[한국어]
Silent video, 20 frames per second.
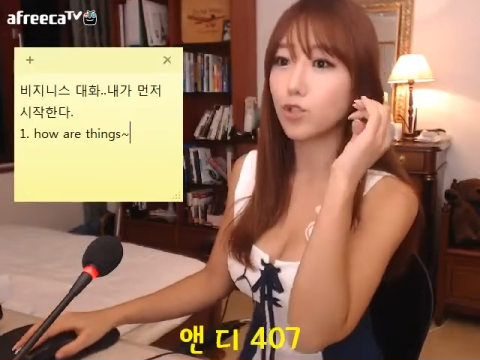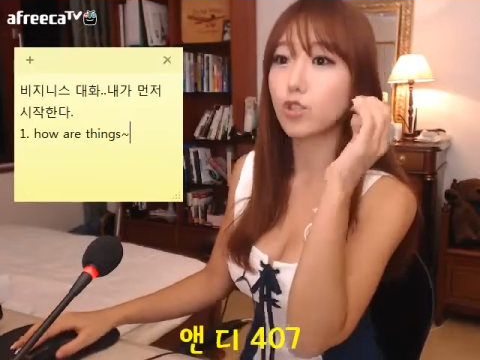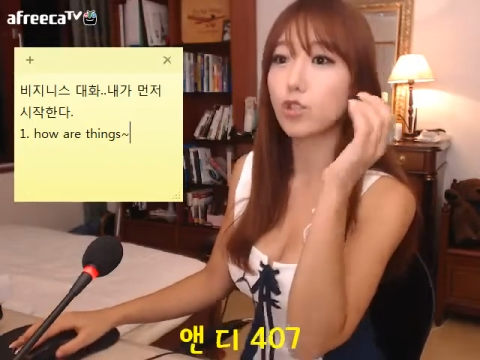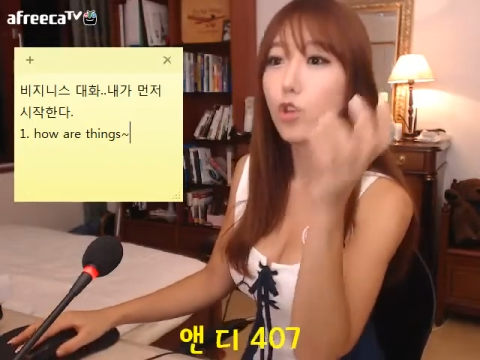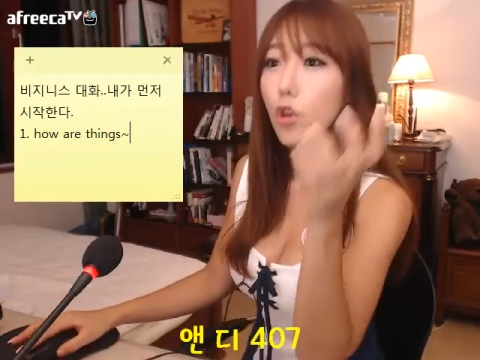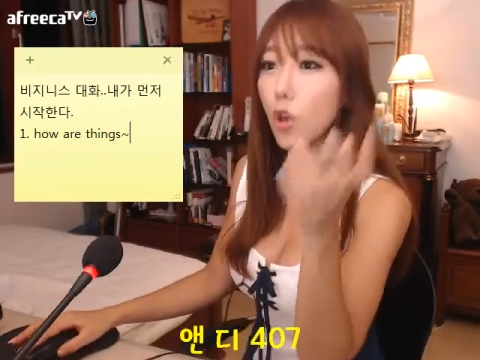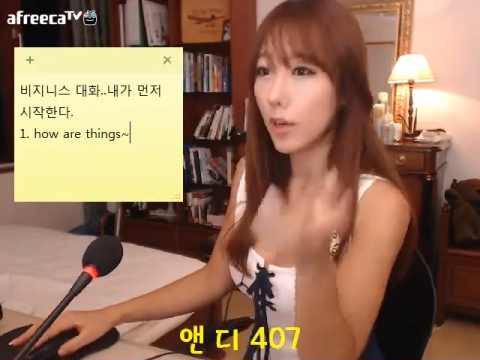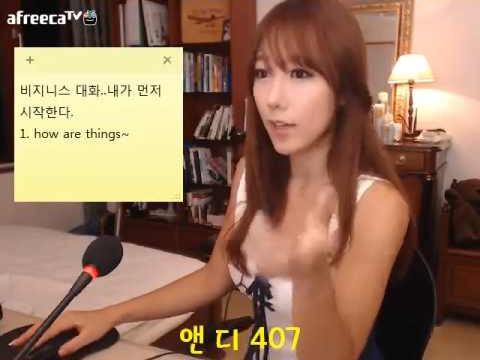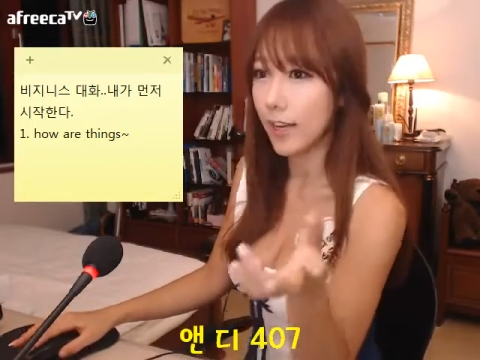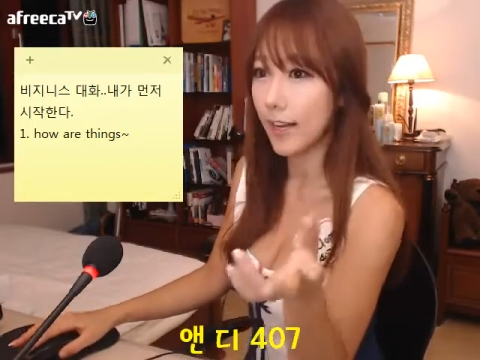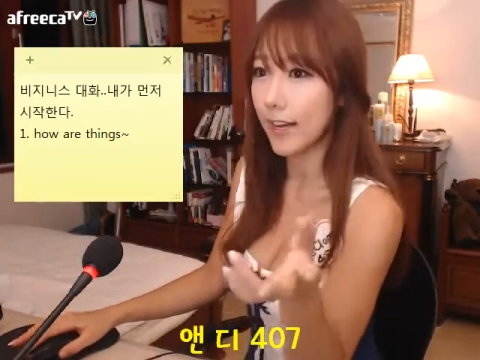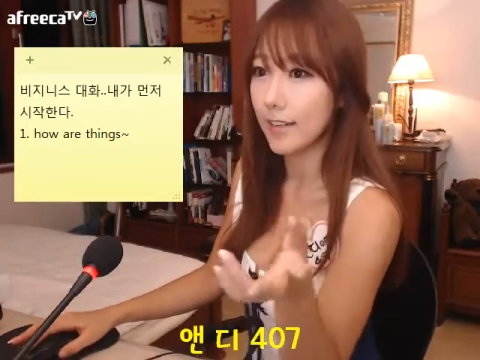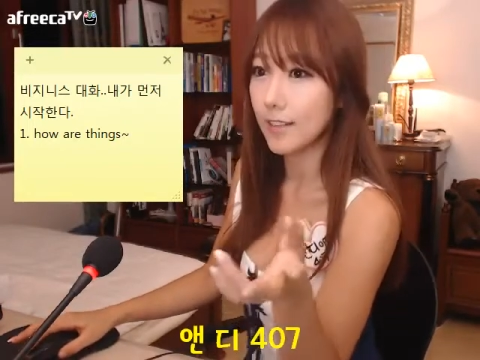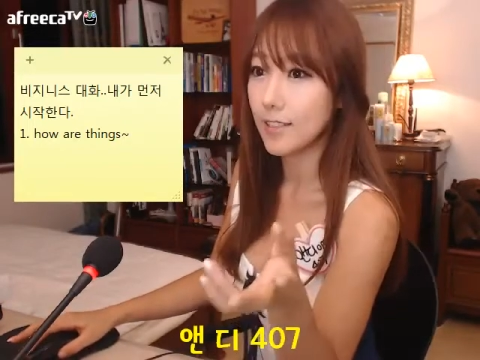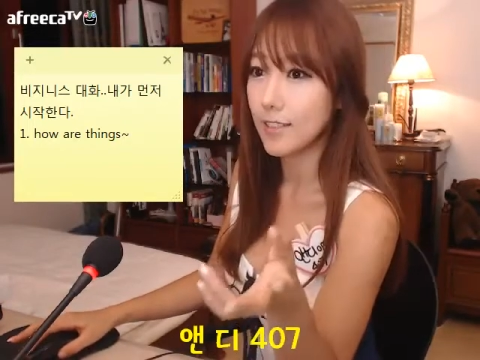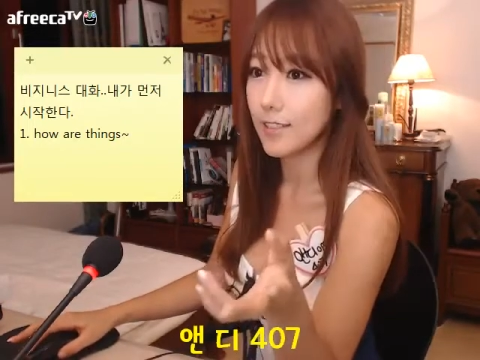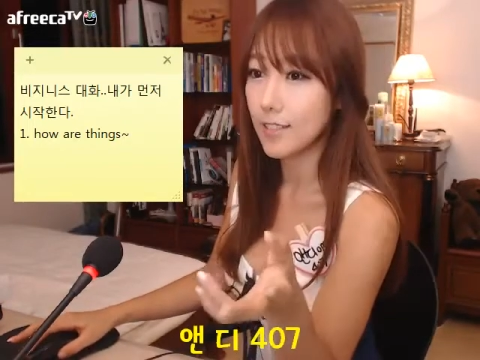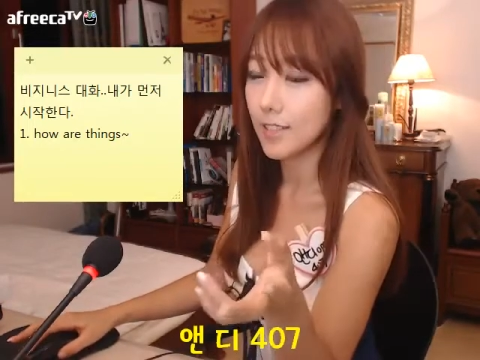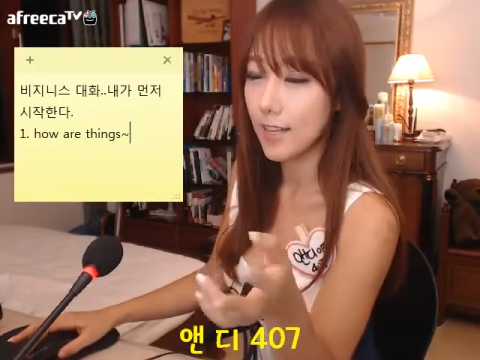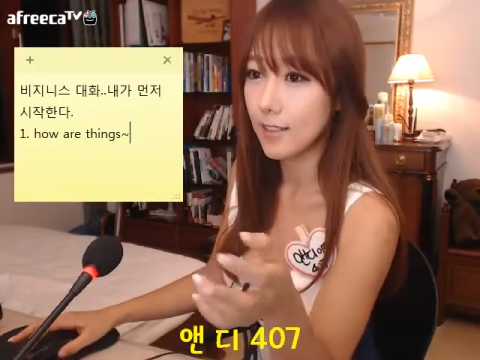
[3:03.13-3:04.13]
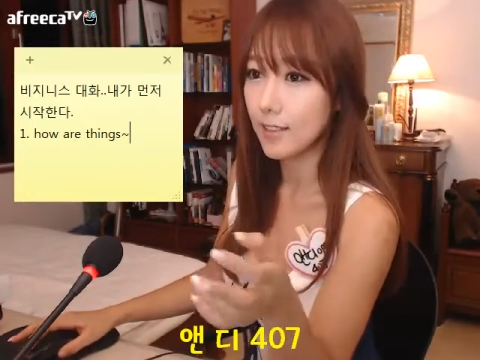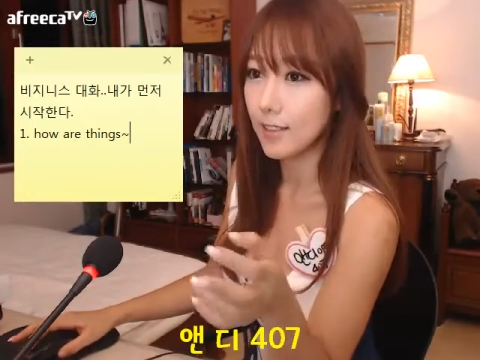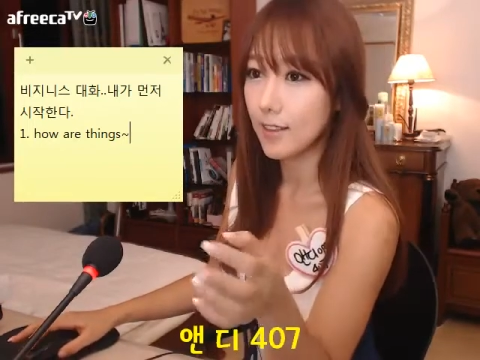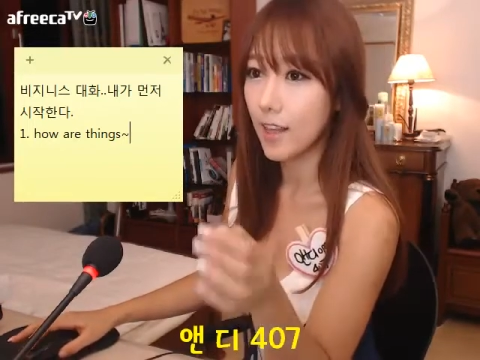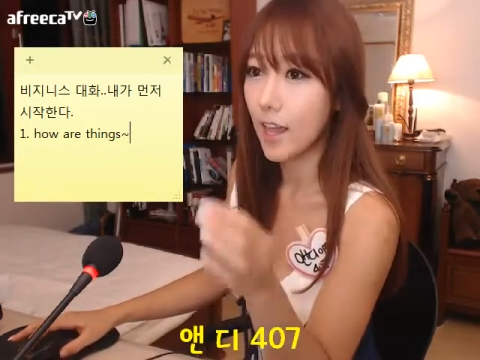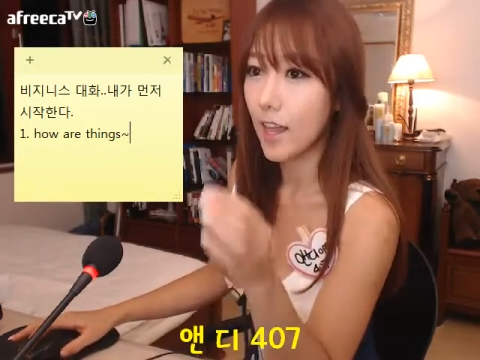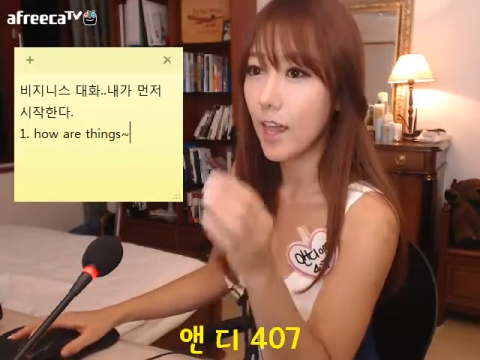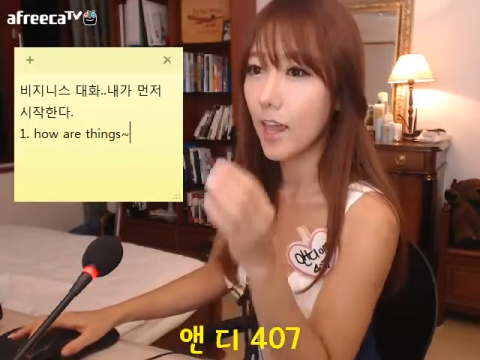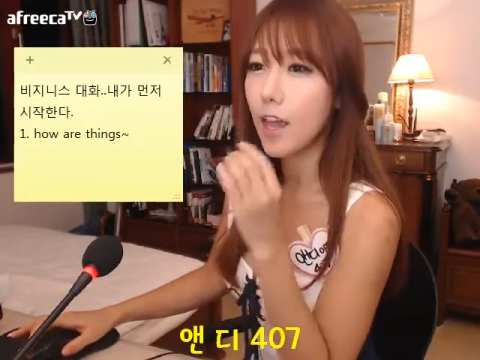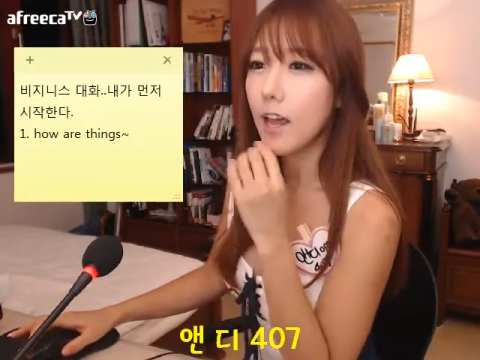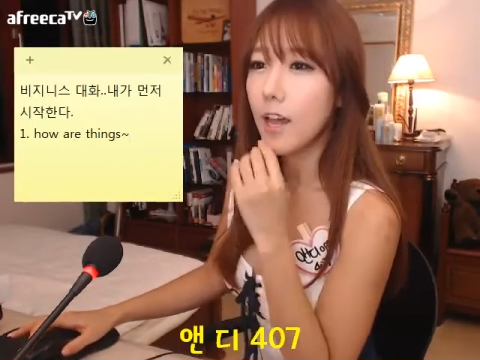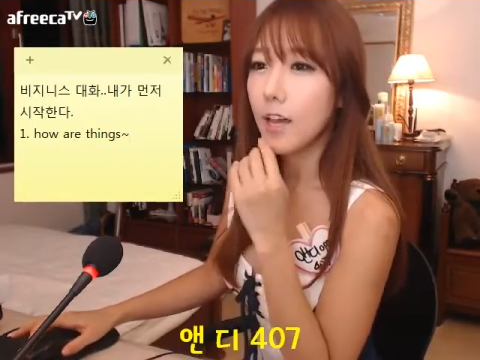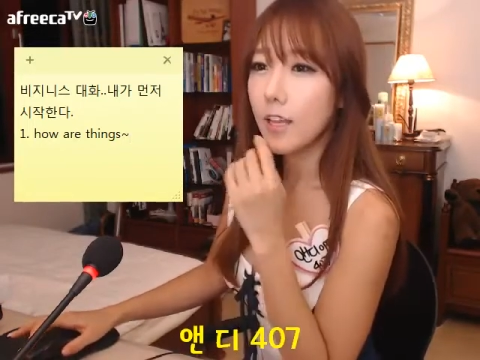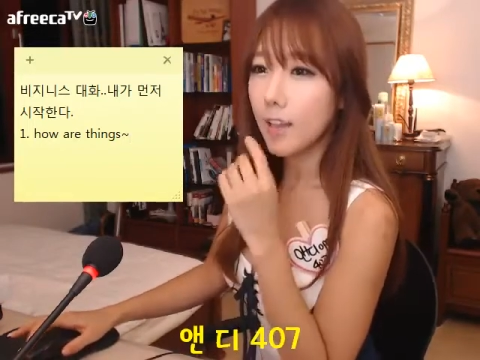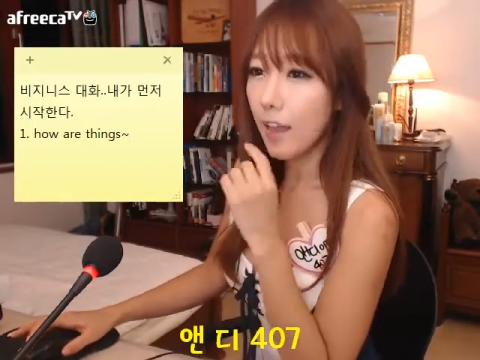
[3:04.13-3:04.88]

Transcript: 중요하게 가르치지 않는데